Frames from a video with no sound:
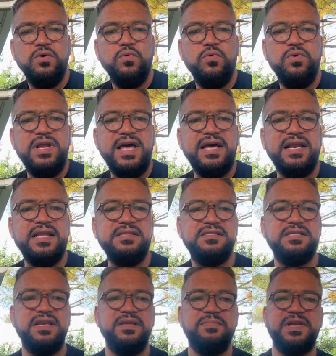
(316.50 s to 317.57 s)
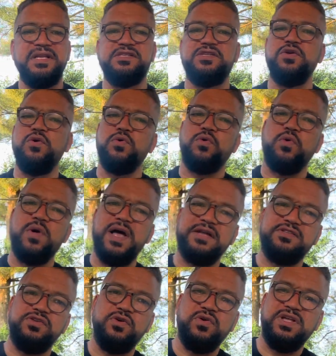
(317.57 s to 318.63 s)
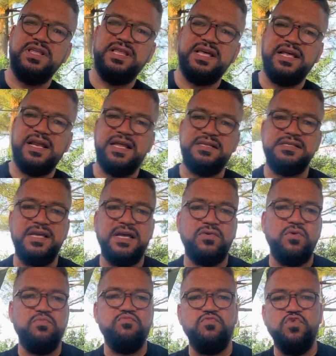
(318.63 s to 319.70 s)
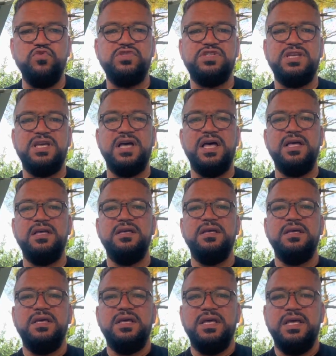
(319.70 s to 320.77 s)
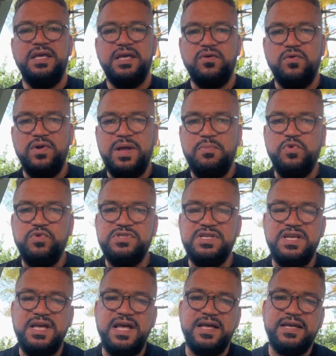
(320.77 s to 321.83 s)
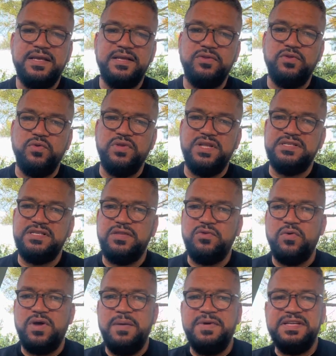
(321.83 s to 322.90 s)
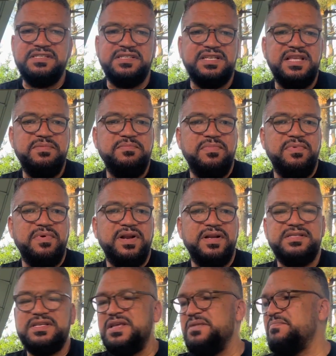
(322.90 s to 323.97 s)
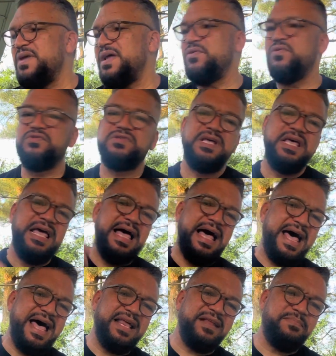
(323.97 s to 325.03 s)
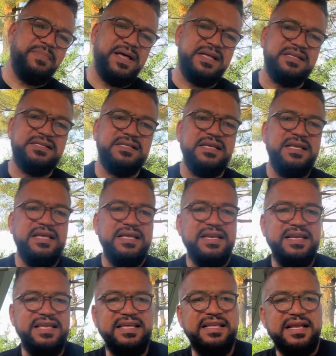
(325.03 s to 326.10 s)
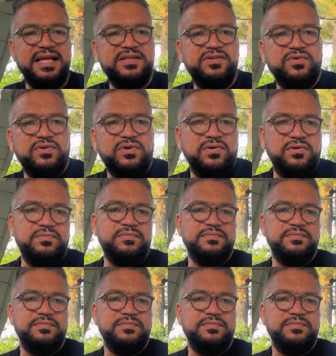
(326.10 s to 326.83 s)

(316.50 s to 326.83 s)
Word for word: una gran celebración con acciones de gracia, con música, eh, con la música donde se tocaban címbalos, arpas, liras, y uno